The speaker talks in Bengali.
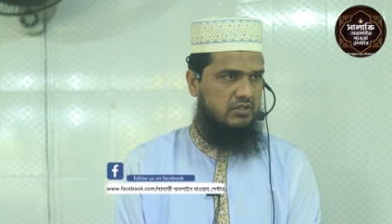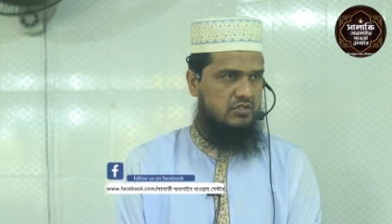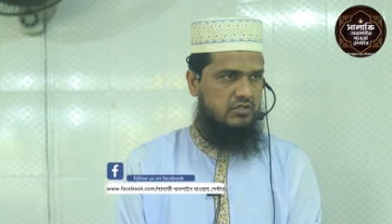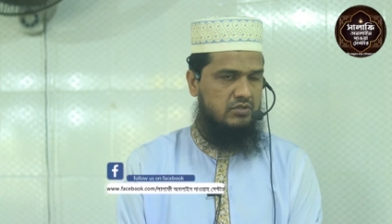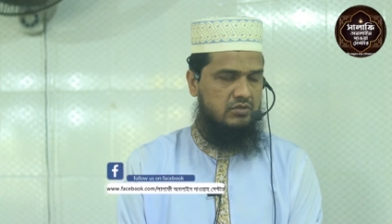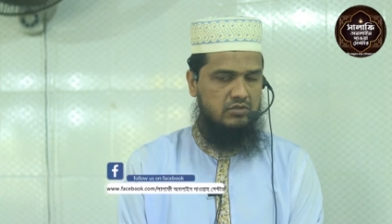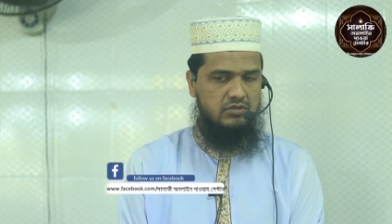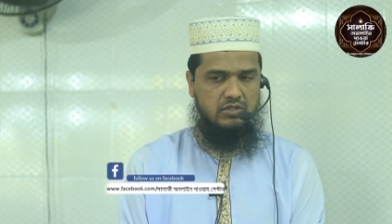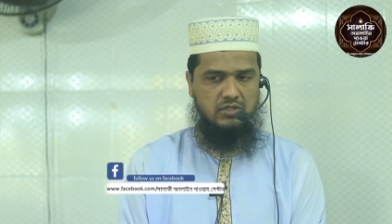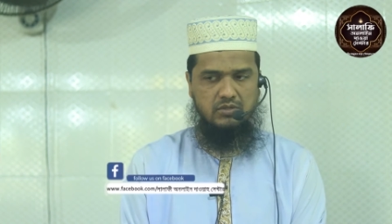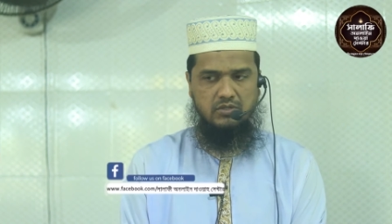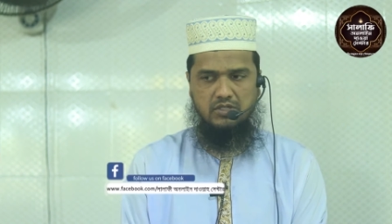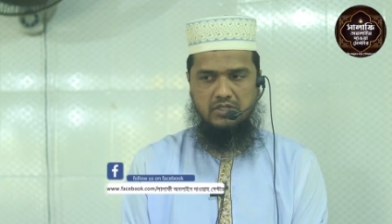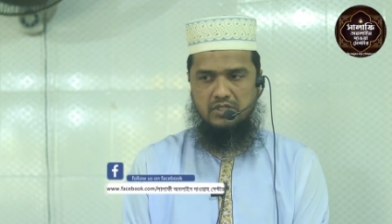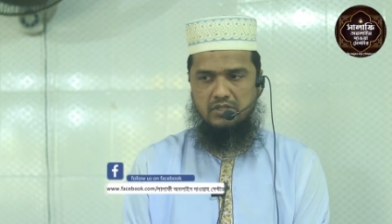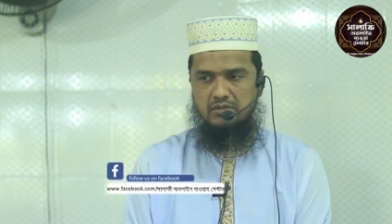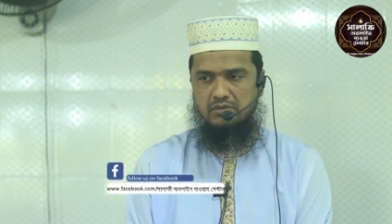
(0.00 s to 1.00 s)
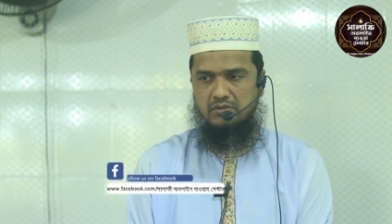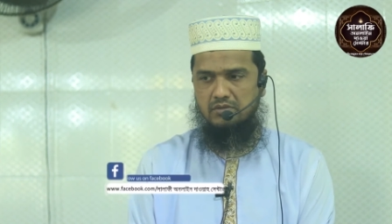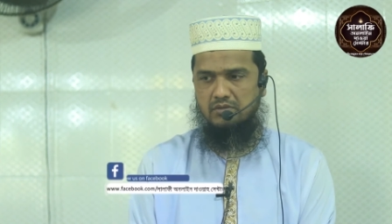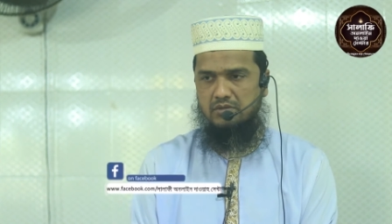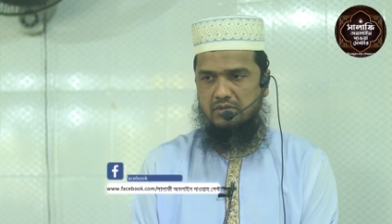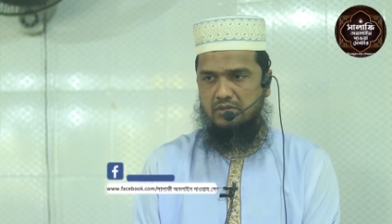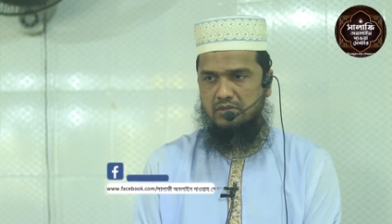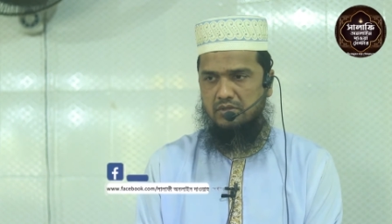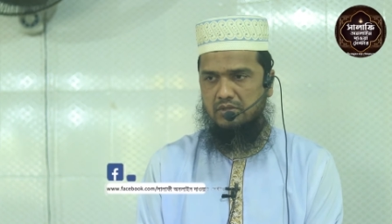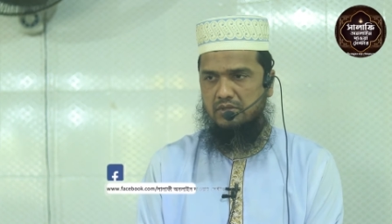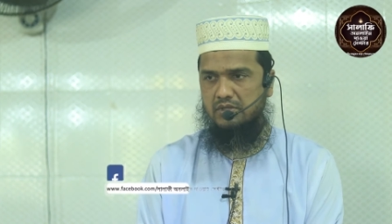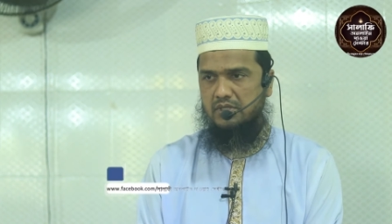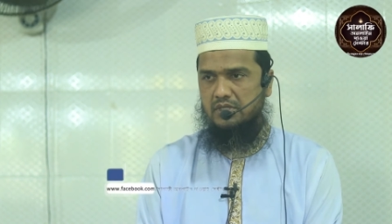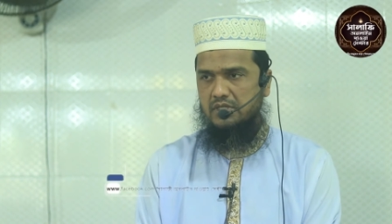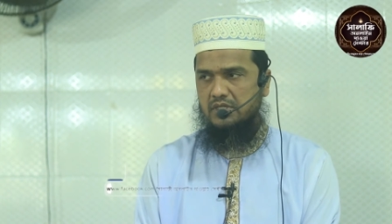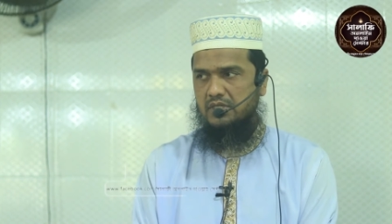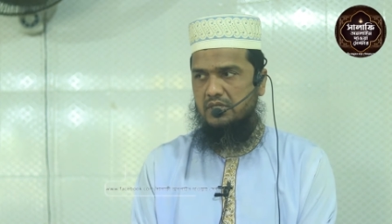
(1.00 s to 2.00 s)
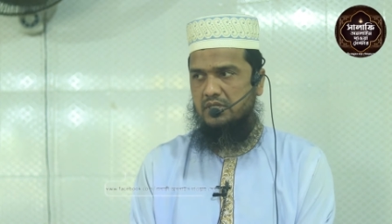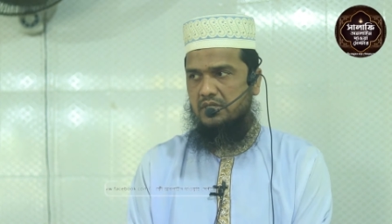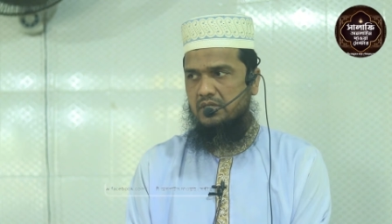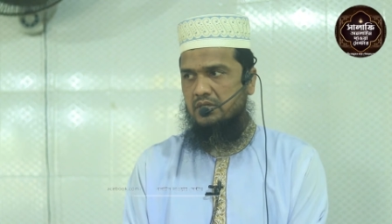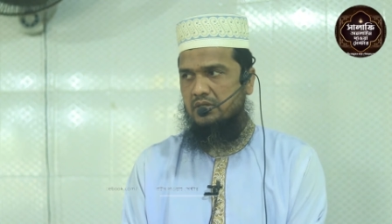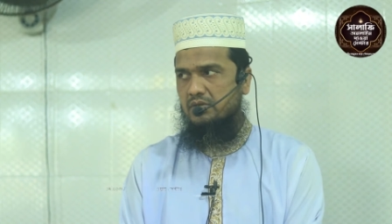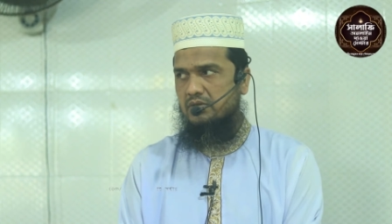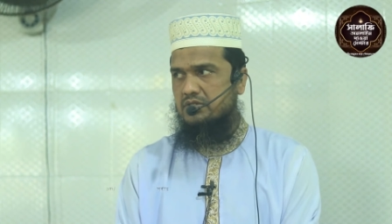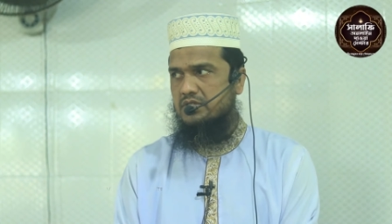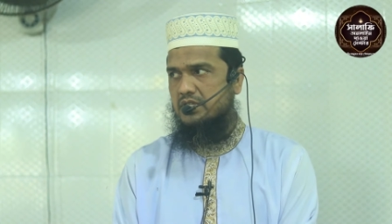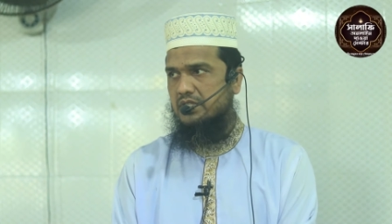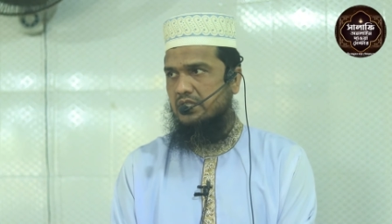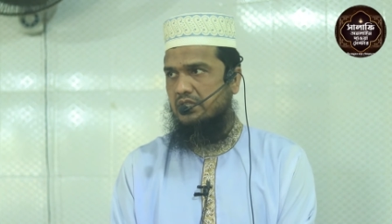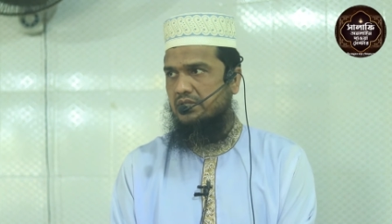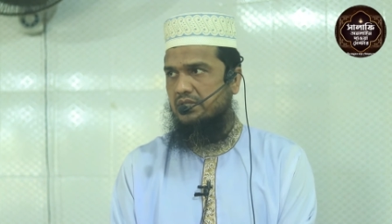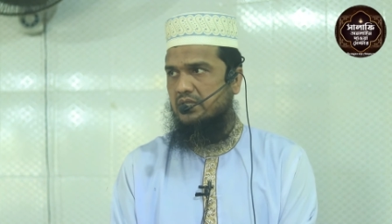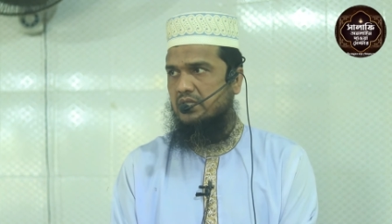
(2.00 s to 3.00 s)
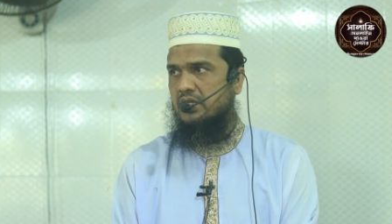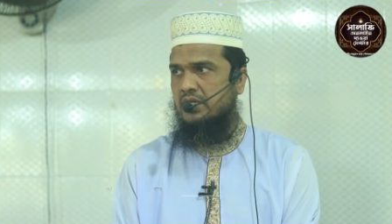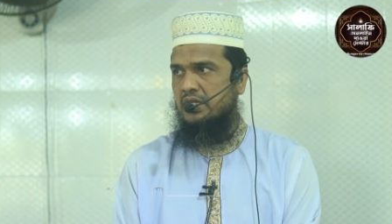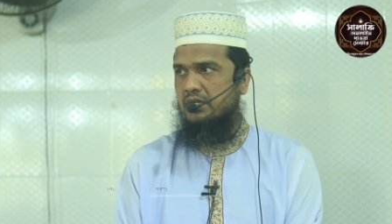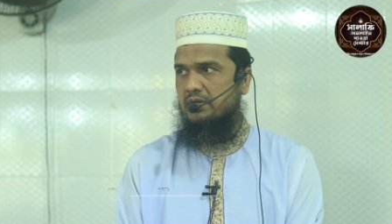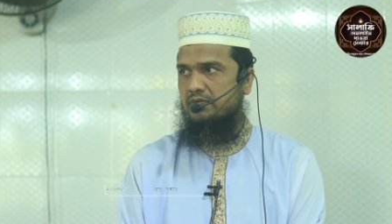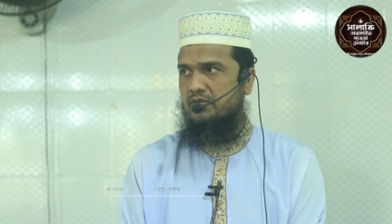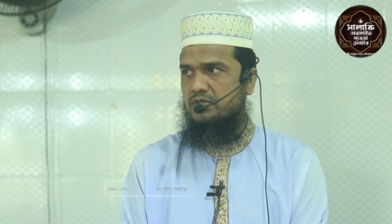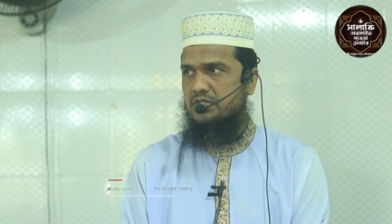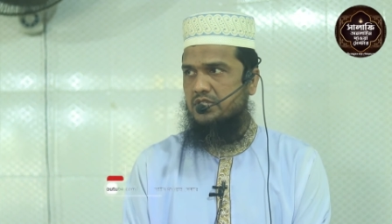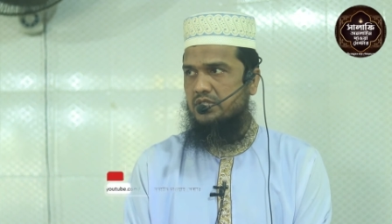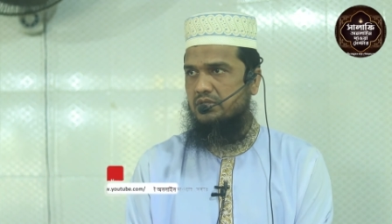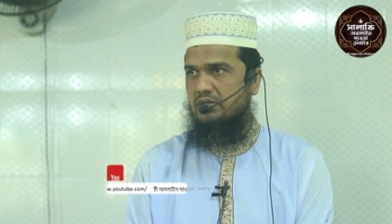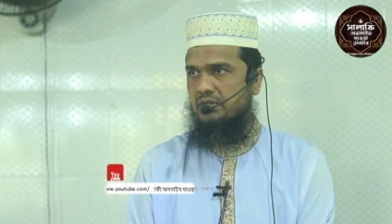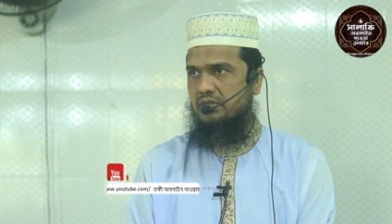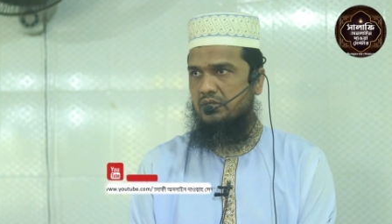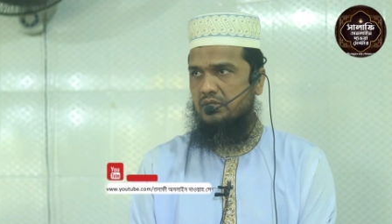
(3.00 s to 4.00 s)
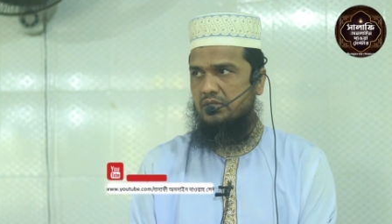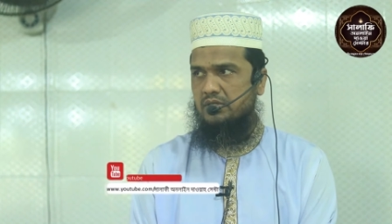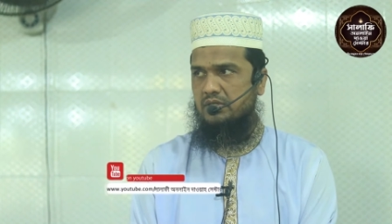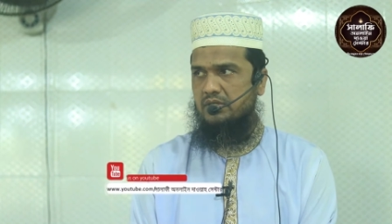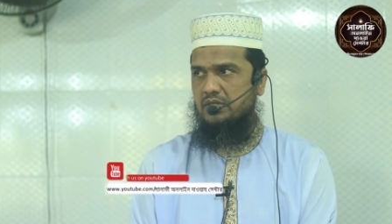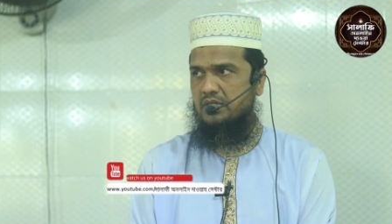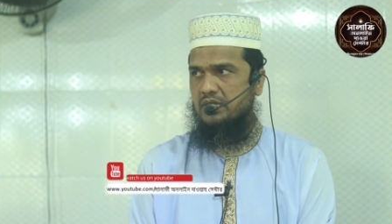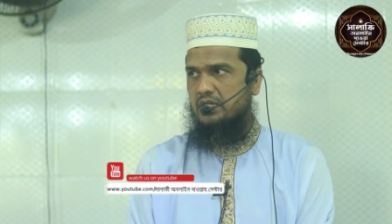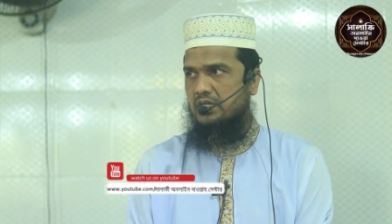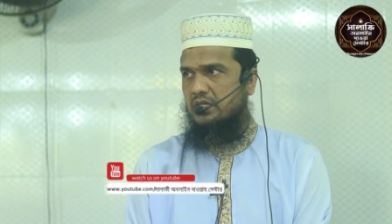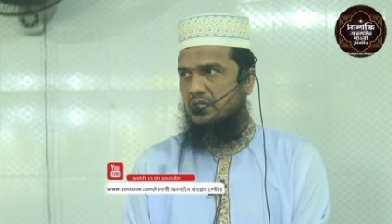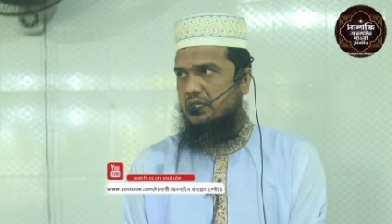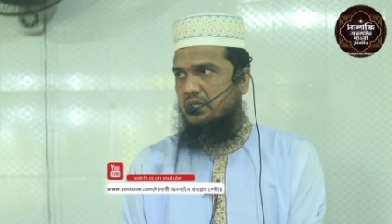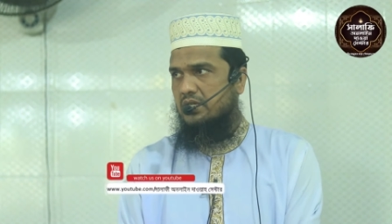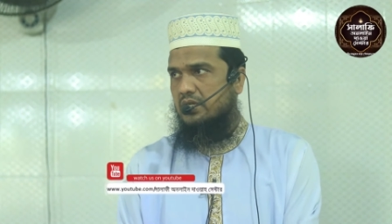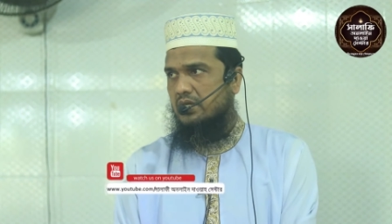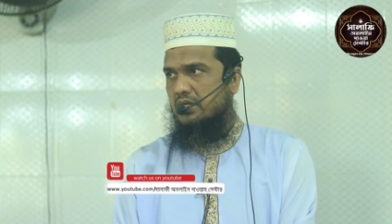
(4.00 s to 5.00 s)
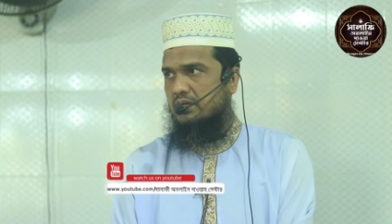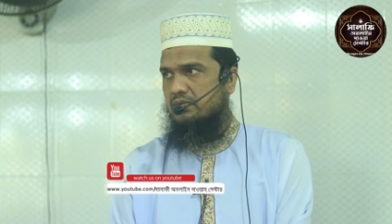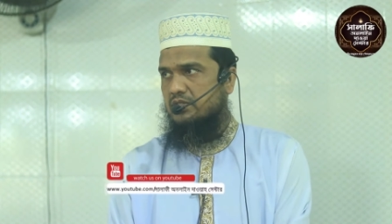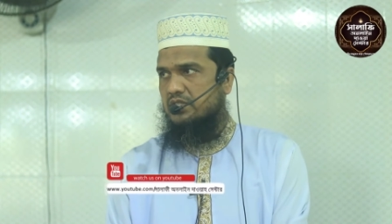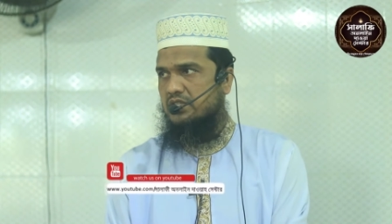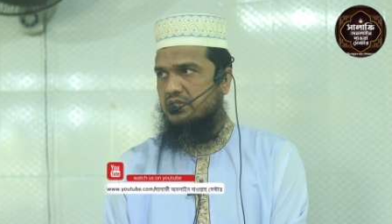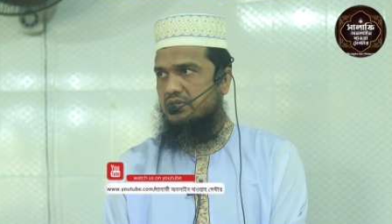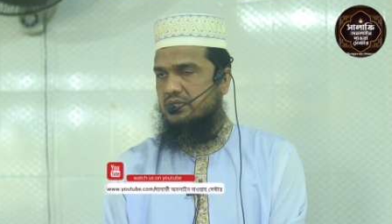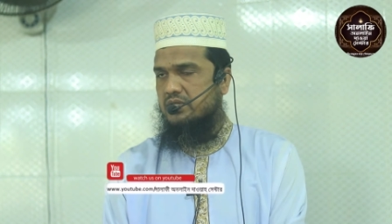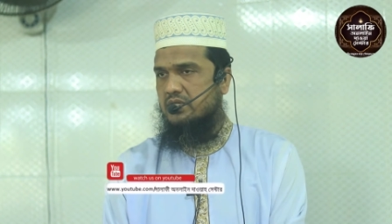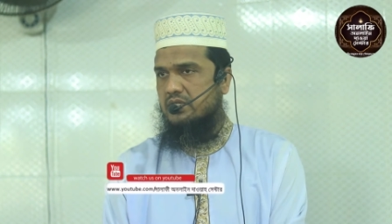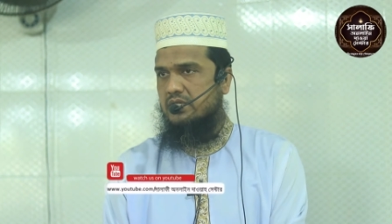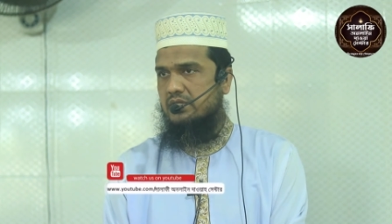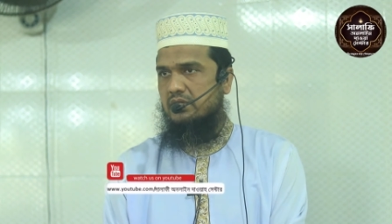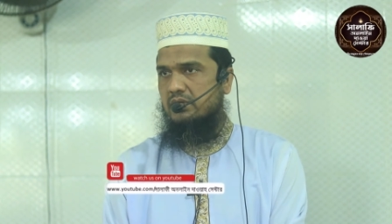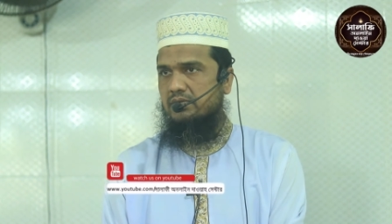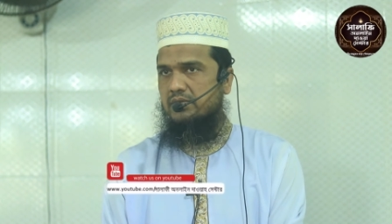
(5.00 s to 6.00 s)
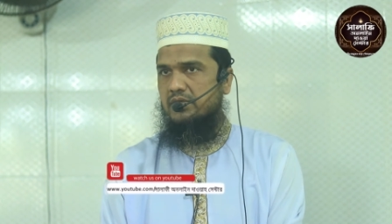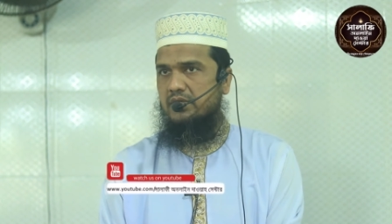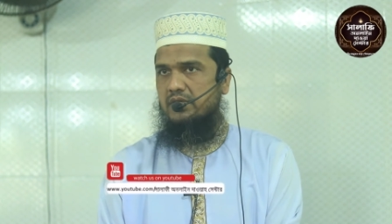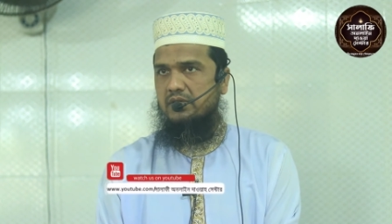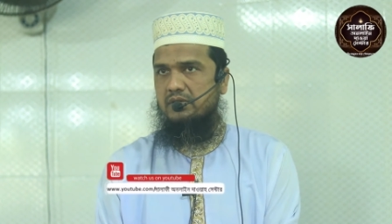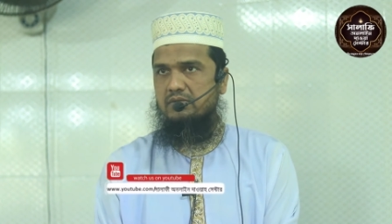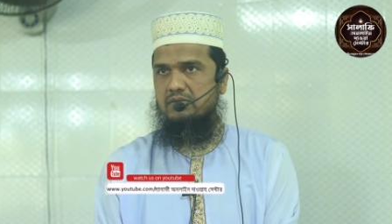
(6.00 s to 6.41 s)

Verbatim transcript: অসংখ্য গণিত দুরুদ ও শান্তির ধারা বর্ষিত হোক আমাদের শেষনবী